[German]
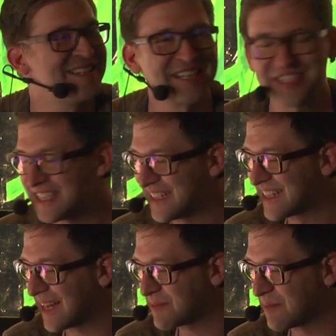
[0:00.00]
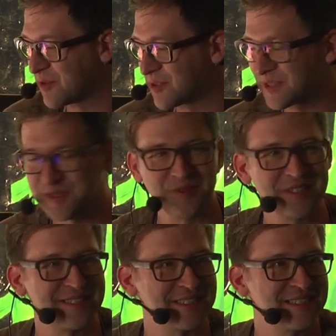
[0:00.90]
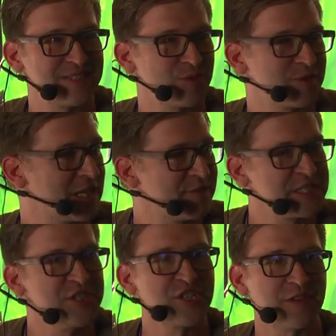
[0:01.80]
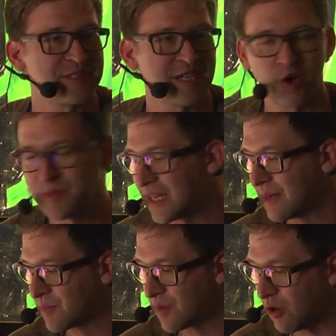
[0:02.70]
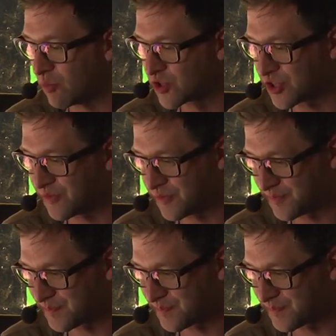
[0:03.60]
in der Geschichtenkapselproduktion, das ist so der Wissenschaftsraum in einem Raumschiff.